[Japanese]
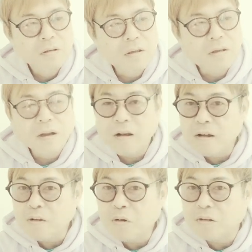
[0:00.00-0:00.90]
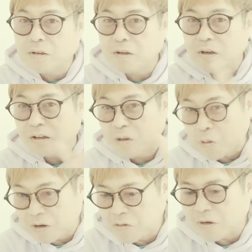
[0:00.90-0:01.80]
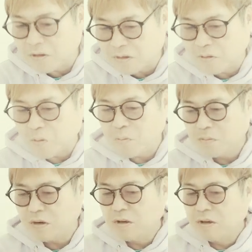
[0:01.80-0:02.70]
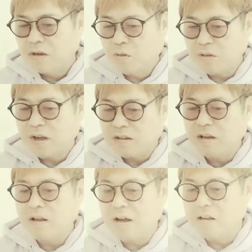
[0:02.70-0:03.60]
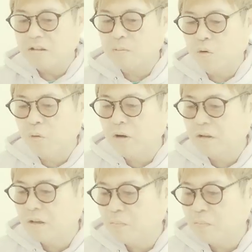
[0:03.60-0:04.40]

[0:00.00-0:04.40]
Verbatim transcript: ね、やらないよりは絶対やった方がいいわけですよ。まあ、こうやってね、アンチもこうやっ